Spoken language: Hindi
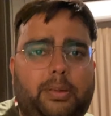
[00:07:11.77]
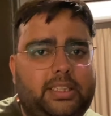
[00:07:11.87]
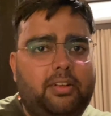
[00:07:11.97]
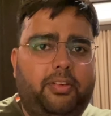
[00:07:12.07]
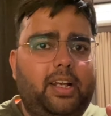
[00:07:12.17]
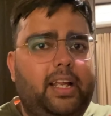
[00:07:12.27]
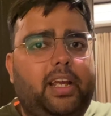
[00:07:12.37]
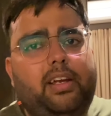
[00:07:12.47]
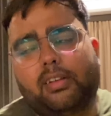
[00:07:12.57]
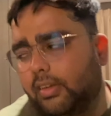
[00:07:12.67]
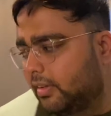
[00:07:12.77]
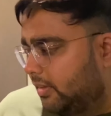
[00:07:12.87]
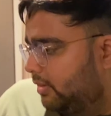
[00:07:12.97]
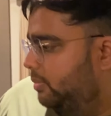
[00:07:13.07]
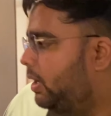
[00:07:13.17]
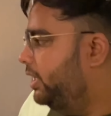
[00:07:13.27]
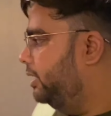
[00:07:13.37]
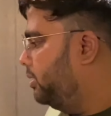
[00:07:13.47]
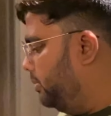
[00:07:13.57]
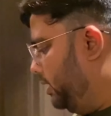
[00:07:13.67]
स्पेशल फील लेंगे बाथिंग
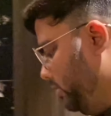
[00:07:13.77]
में भी